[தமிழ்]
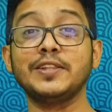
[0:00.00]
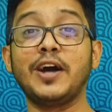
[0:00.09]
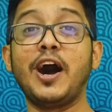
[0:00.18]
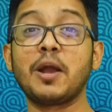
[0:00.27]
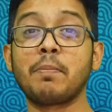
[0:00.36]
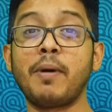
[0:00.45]

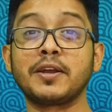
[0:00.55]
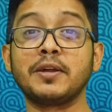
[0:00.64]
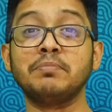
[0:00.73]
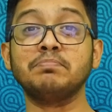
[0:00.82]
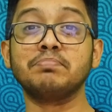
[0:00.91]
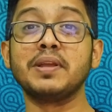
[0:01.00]
அந்த
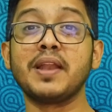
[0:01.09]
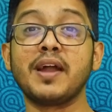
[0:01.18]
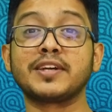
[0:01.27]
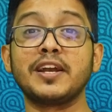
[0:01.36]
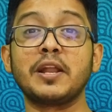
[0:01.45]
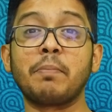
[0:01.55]
ஆர்ப்பாட்டம்
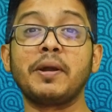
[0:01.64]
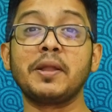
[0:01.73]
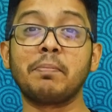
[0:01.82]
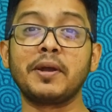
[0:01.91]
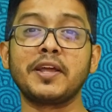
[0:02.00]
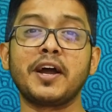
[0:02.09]
பின்னாட்களில்
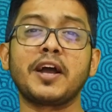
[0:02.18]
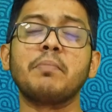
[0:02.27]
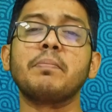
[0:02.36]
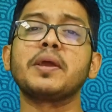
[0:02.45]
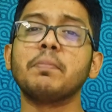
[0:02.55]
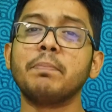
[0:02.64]

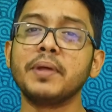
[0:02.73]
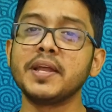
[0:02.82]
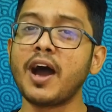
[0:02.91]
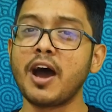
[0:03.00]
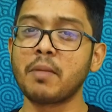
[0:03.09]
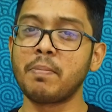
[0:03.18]
படிப்படியாக
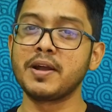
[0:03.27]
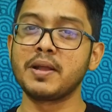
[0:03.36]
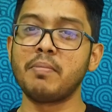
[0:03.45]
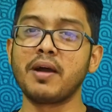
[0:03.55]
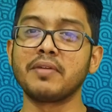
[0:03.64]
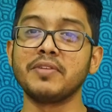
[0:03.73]
மிகப்பெரிய
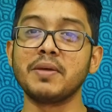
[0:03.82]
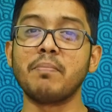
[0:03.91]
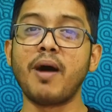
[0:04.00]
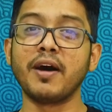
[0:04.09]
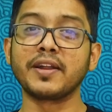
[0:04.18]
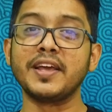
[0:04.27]
ஆர்ப்பாட்டமாகவே
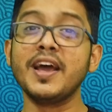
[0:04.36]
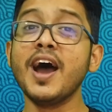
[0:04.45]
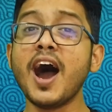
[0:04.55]
மாறி